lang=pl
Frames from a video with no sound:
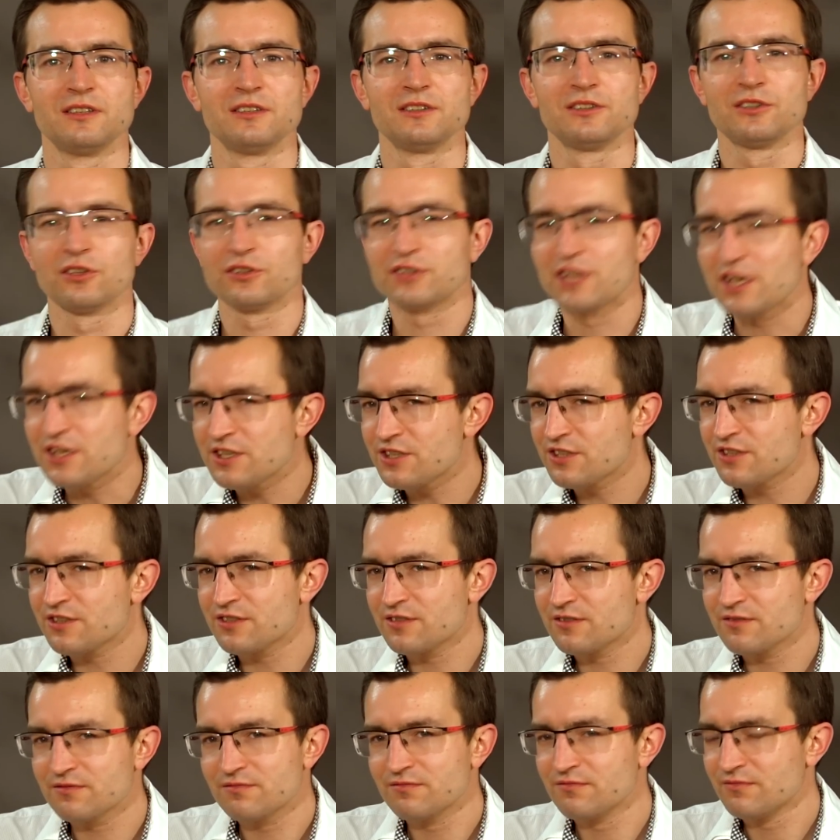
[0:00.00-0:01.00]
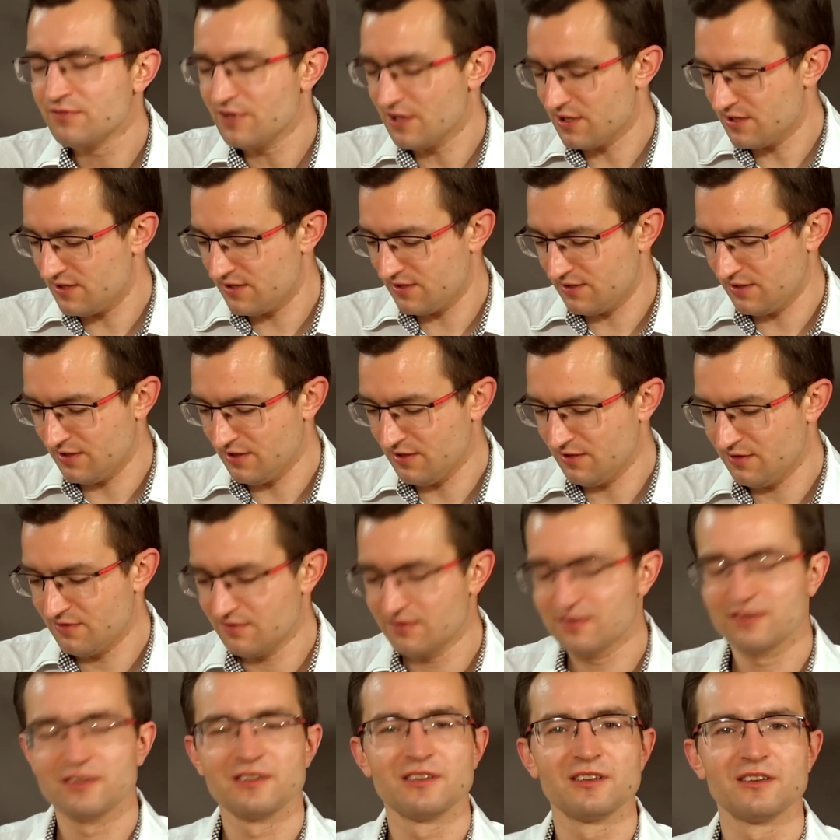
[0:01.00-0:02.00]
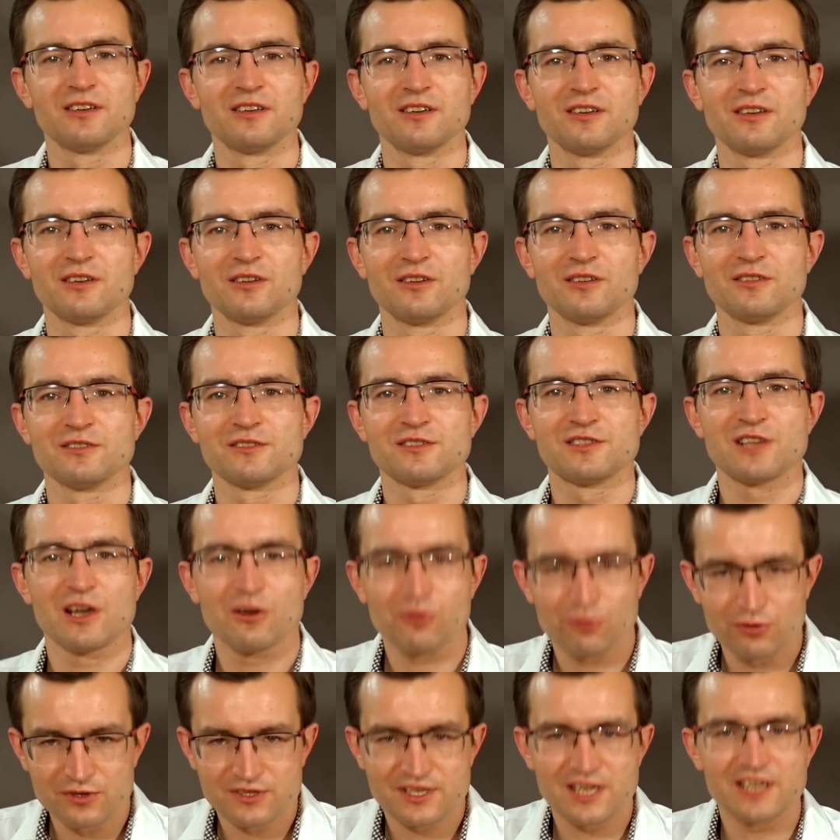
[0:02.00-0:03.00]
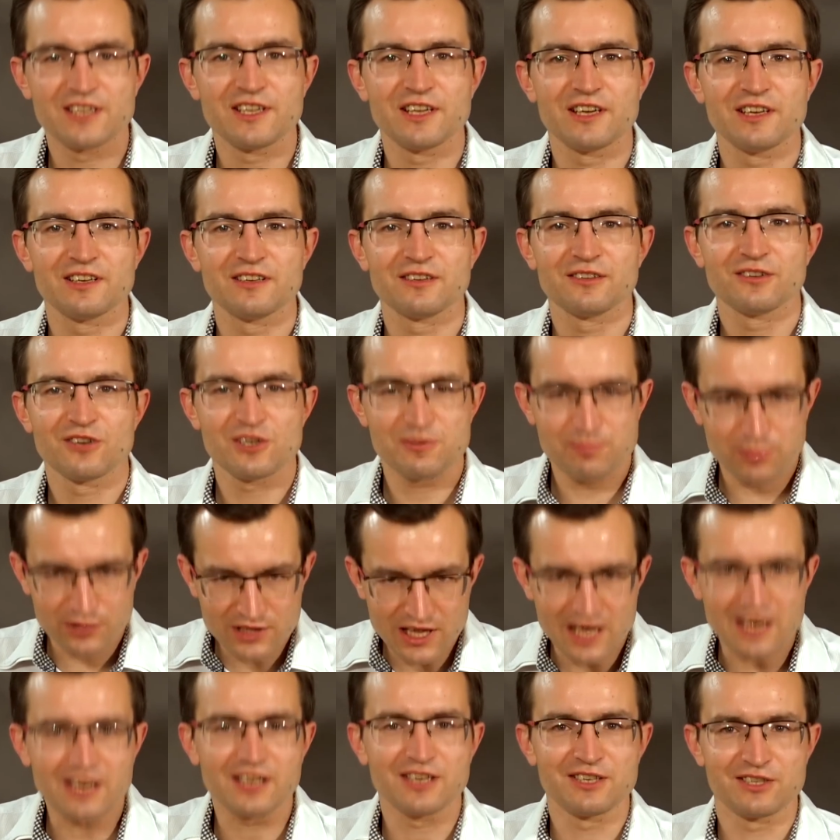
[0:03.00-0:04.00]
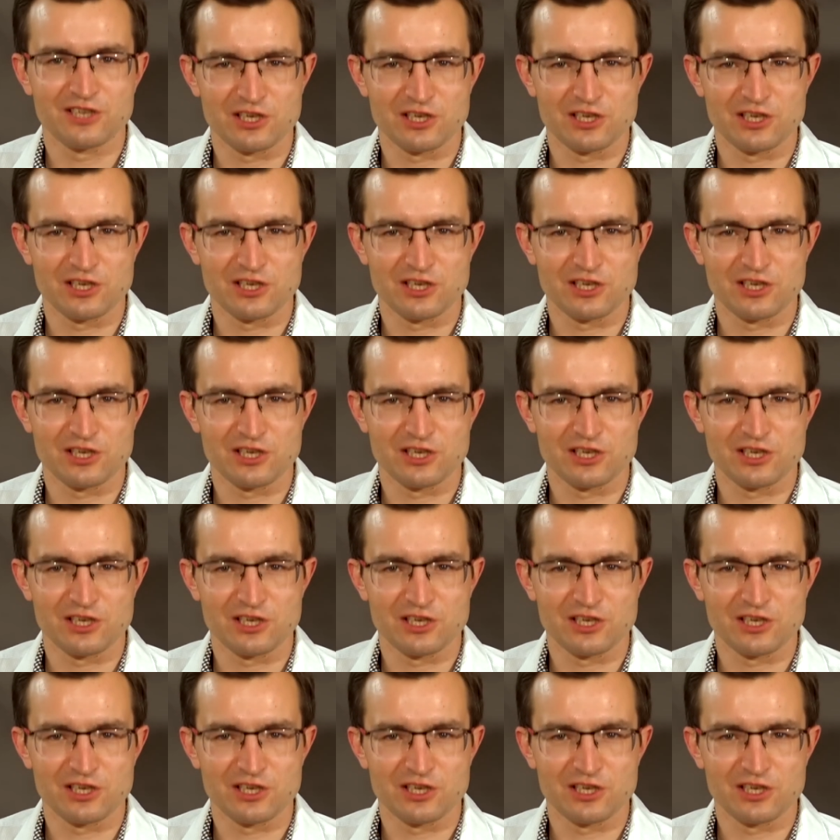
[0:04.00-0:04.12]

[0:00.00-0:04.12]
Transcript: to też jest zakłócenie gospodarki